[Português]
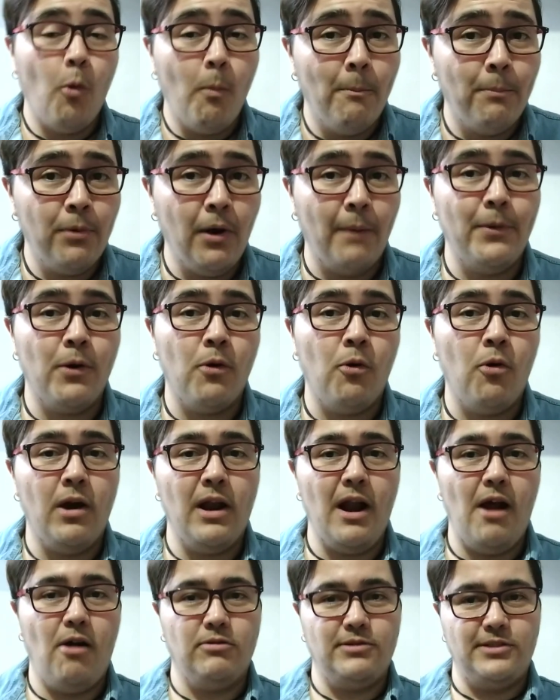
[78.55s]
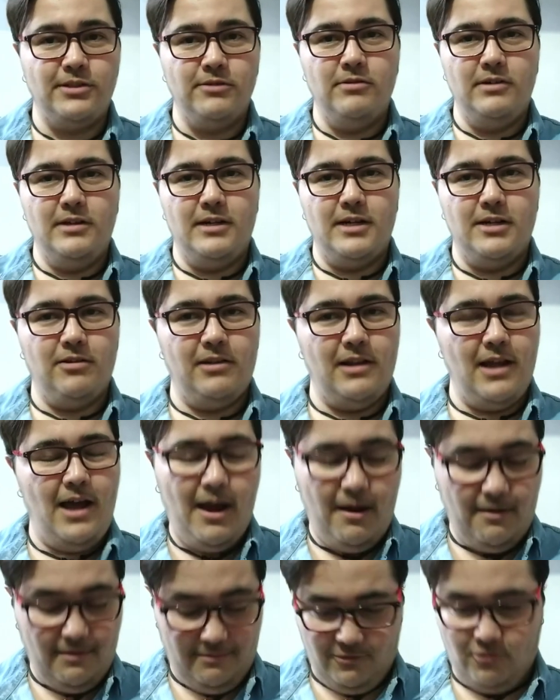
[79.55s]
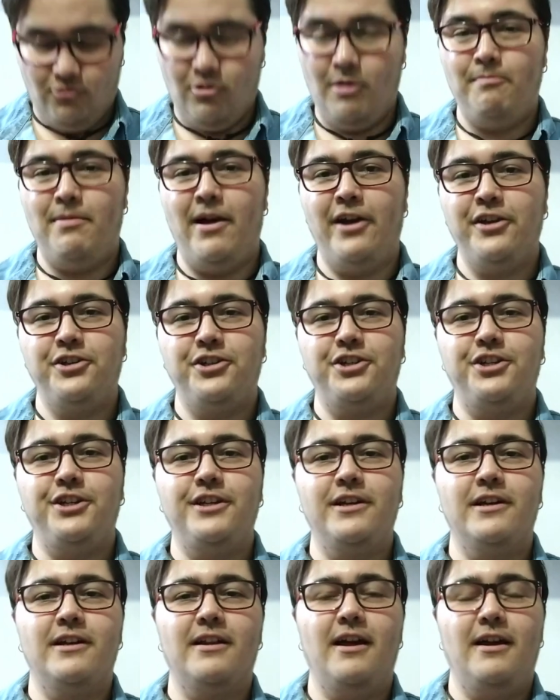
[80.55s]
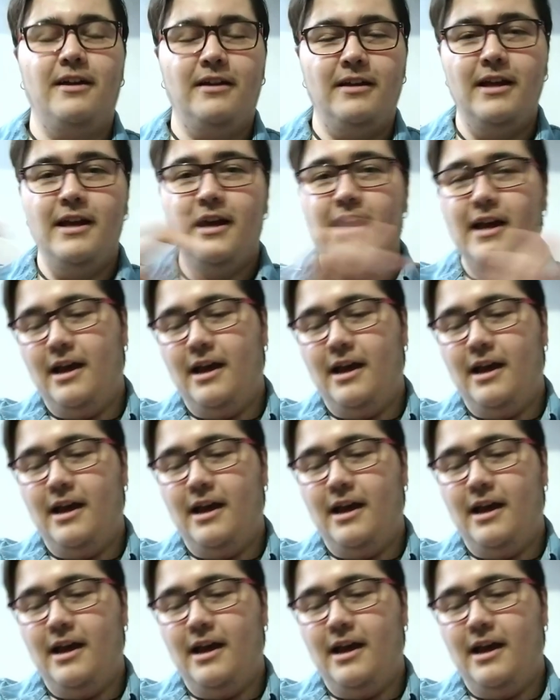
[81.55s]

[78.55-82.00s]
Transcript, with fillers: um, próprio coral segurando lá uma pastinha lá.